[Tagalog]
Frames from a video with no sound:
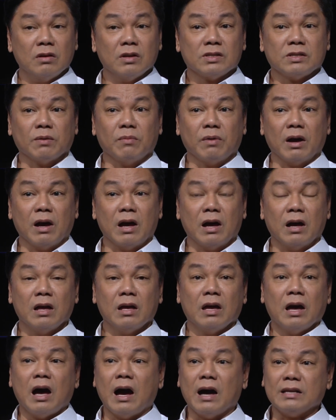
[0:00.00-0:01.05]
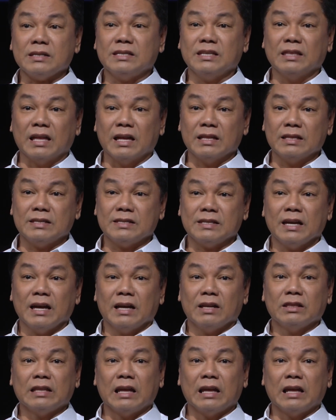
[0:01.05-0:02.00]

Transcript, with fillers: sa mga accidents,